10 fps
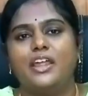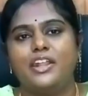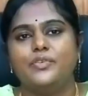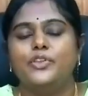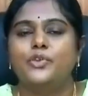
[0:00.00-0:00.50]

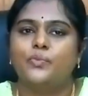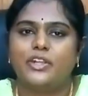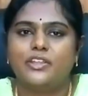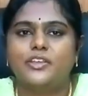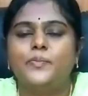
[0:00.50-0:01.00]
அனைவருக்கும்
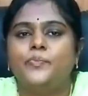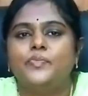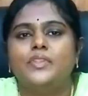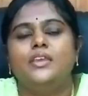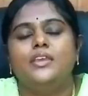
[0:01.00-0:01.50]
வணக்கம்
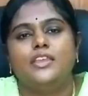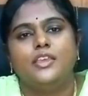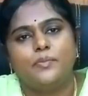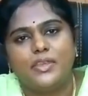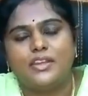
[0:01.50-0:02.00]

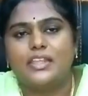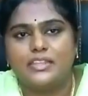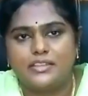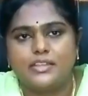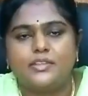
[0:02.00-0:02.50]
என் பேர்
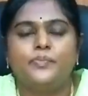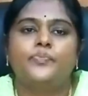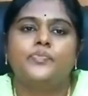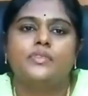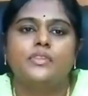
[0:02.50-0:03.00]
லலிதா
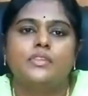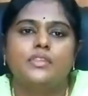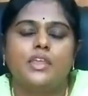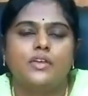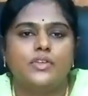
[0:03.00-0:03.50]

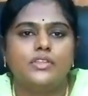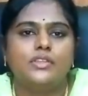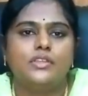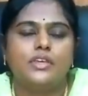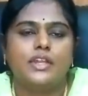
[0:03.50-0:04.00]
நான் வந்து
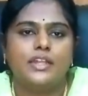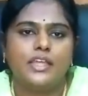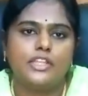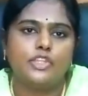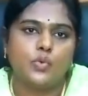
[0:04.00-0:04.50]

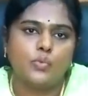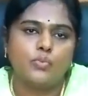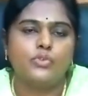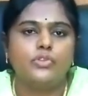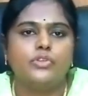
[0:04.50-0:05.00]
ரெண்டாயிரத்தி
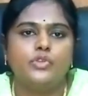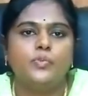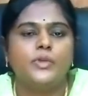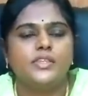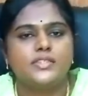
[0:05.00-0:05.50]
ஒம்போது
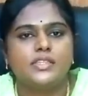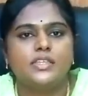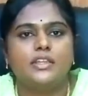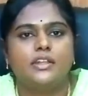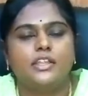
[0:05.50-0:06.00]
யூபிஎஸ்சி
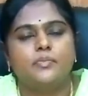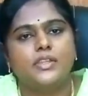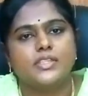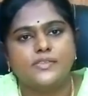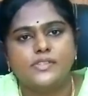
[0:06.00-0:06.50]
கண்டக்ட்
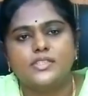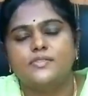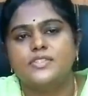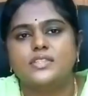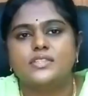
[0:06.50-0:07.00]
பண்ண சிவில்
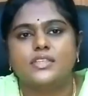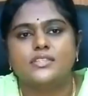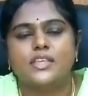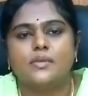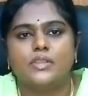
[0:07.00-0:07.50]
சர்வீசஸ்
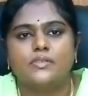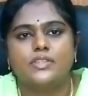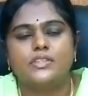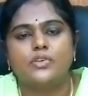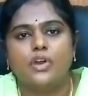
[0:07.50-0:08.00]
எக்ஸாமில்
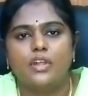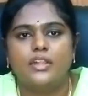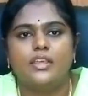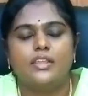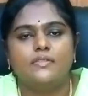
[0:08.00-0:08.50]
வந்துட்டு ஆல்
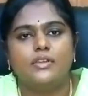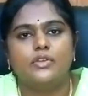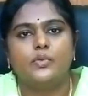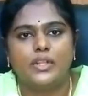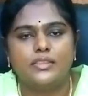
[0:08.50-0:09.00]
இண்டியா லெவல்
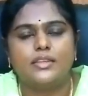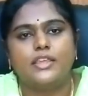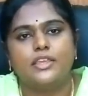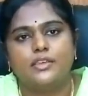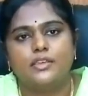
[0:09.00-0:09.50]
டுவெல்த்
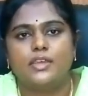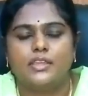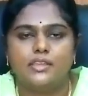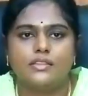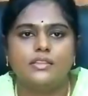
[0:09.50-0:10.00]
ரேங்க்
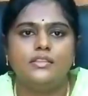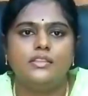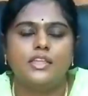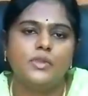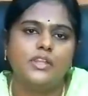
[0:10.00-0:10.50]
வாங்கியிருந்தேன்
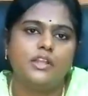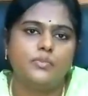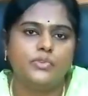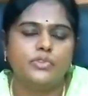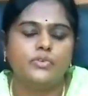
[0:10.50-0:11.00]

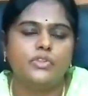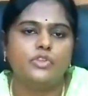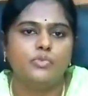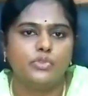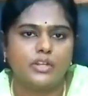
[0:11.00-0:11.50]
தமிழ்நாடை பொறுத்த
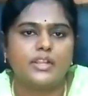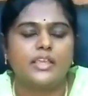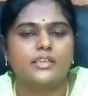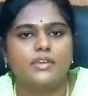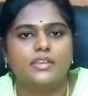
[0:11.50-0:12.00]
வரைக்கும் முதல்
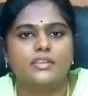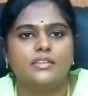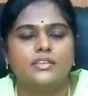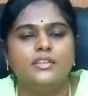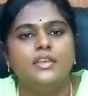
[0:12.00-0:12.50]
ரேங்க்
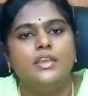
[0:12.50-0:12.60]
வாங்கியிருந்தேன்